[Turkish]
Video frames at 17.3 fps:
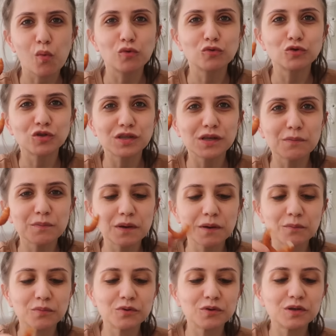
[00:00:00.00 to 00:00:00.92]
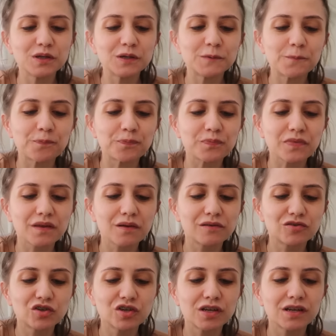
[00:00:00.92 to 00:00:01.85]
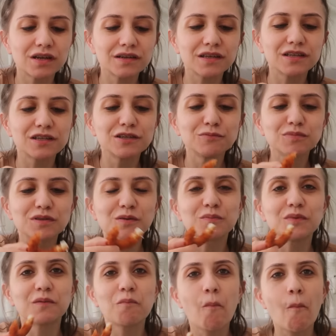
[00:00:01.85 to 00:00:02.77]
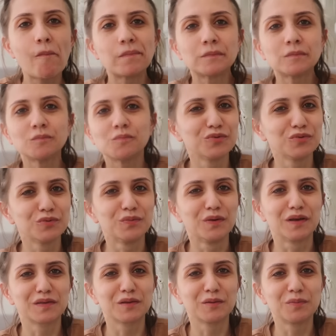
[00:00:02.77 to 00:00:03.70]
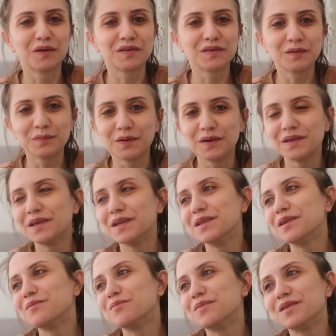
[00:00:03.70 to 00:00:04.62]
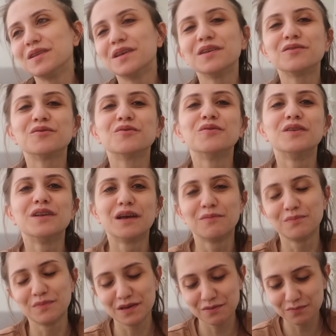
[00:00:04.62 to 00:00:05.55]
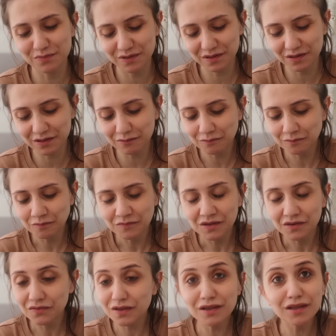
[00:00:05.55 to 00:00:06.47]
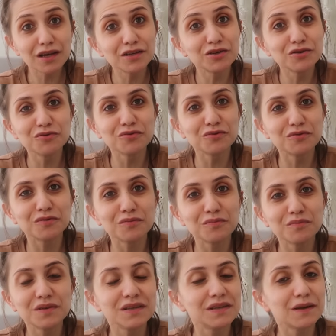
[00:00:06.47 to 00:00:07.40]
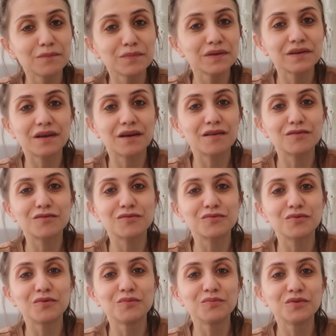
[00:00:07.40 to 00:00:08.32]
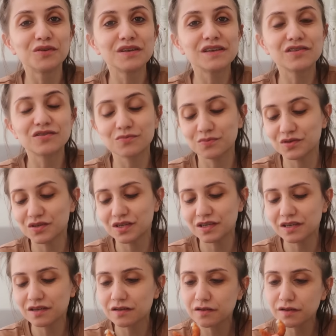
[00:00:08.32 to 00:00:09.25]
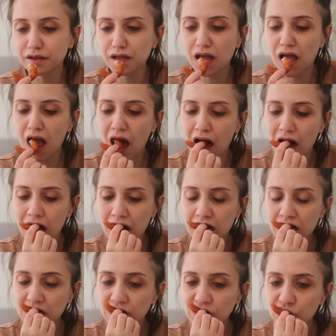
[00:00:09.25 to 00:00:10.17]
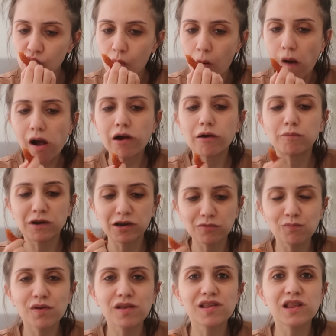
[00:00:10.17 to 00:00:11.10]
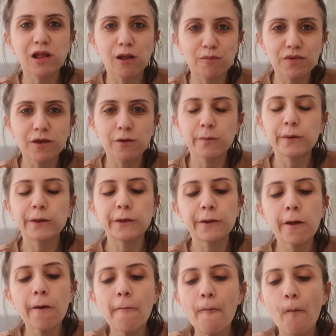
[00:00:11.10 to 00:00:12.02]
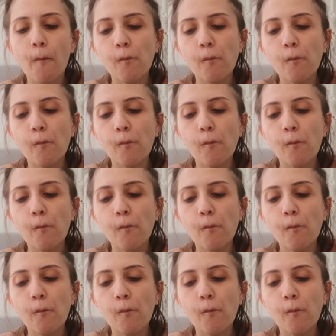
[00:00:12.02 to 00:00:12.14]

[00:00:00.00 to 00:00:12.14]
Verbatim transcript: O yüzden ben böyle şeyler yediğim zaman Tuğba sabah sabah yenir mi diye söylenmeyin bana. Vallahi yiyorum. Midem de rahatsız olmuyor ilginç bir şekilde. Abartmazsam yemeği.